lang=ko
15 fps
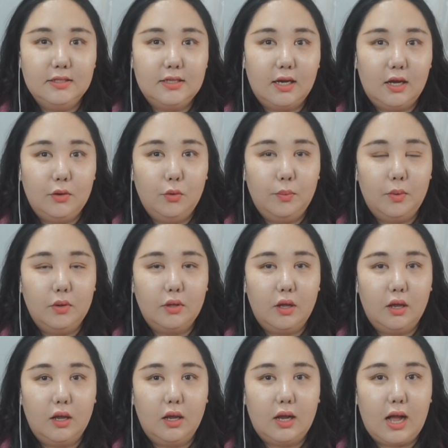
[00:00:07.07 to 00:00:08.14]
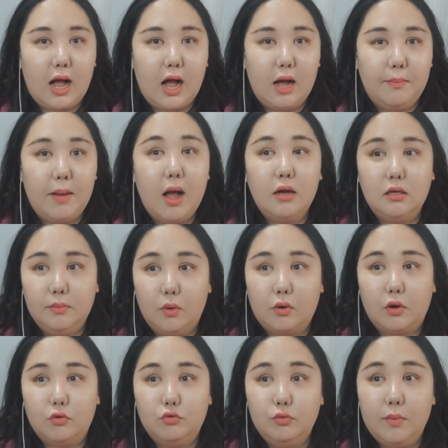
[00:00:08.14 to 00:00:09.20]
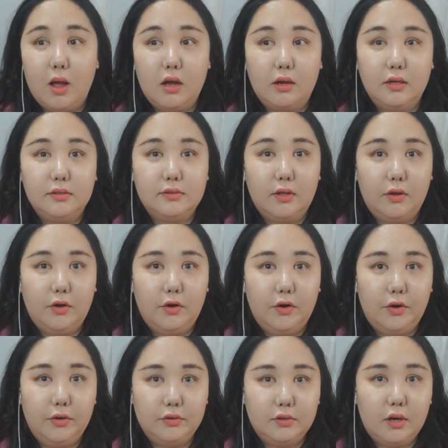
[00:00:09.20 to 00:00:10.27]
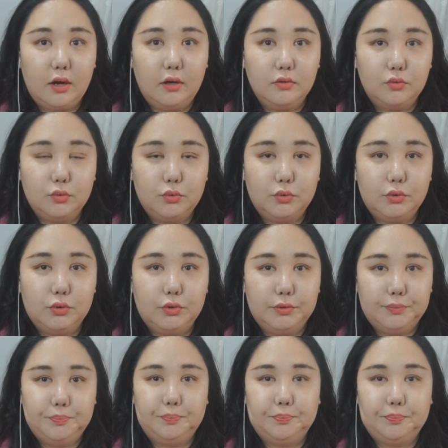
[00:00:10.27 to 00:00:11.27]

제가 요번에 가방을 몇 개 구매한 게 있어요 그래가지고